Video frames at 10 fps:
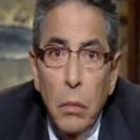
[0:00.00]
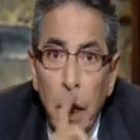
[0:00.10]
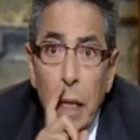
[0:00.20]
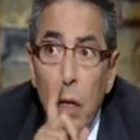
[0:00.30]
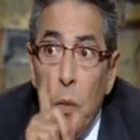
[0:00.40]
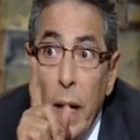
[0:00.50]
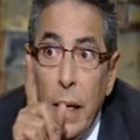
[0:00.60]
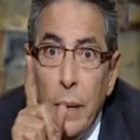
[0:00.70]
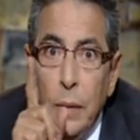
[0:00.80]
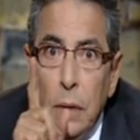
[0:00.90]
عينيهم على
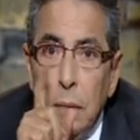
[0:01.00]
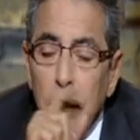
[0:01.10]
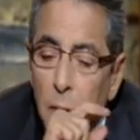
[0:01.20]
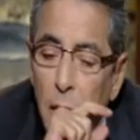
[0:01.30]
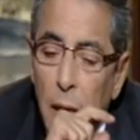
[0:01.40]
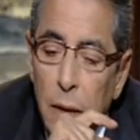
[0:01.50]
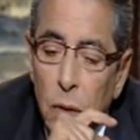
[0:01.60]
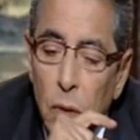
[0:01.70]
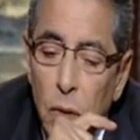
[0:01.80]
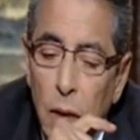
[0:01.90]
النبي عليه
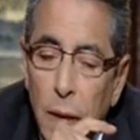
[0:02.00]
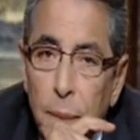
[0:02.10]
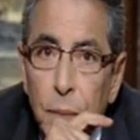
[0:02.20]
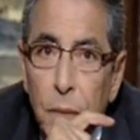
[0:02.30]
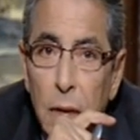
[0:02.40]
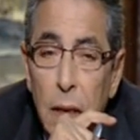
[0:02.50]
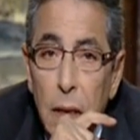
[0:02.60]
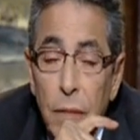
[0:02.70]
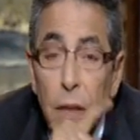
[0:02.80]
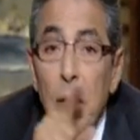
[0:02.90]
الصلاة والسلام
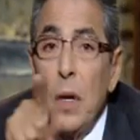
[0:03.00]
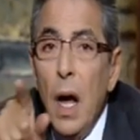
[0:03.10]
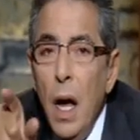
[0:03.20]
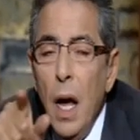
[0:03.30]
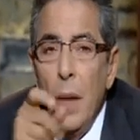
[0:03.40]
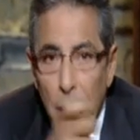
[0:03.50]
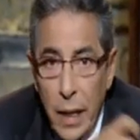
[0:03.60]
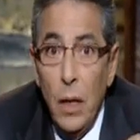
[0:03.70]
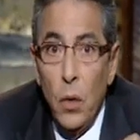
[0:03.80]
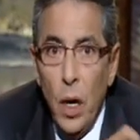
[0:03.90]
في امرأة هبقى
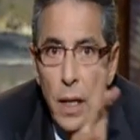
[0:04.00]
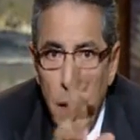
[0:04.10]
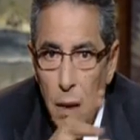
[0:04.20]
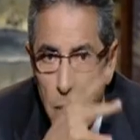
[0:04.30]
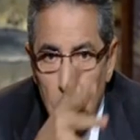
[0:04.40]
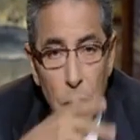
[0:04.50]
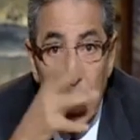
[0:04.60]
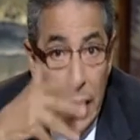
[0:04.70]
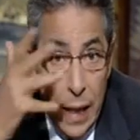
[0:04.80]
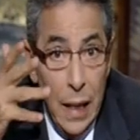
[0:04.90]
أحكي لكم عنها
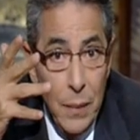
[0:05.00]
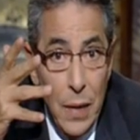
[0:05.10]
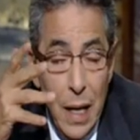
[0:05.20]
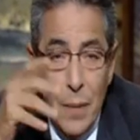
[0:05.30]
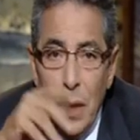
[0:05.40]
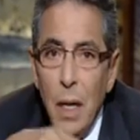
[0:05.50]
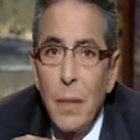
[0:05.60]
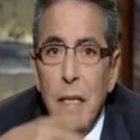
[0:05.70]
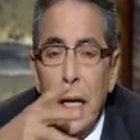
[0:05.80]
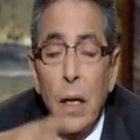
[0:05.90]
يمكن اتكلمنا عنها مرة
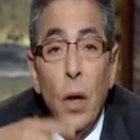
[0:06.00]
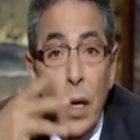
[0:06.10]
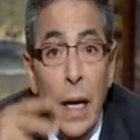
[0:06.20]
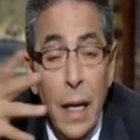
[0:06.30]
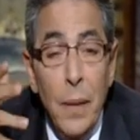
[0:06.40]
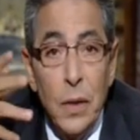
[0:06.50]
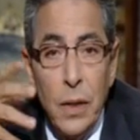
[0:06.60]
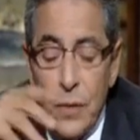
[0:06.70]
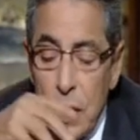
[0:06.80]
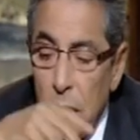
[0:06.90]
بس أحكي لكم عنها
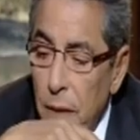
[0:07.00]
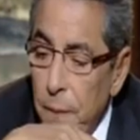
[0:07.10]
بالتفصيل